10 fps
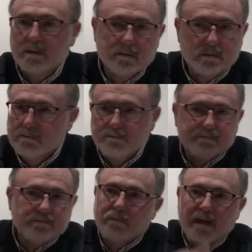
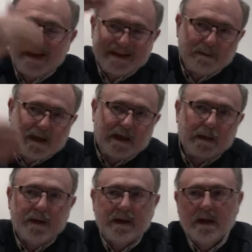Mm, mm, la semana que
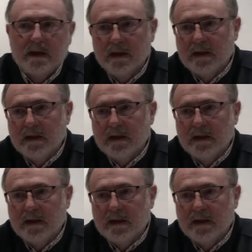viene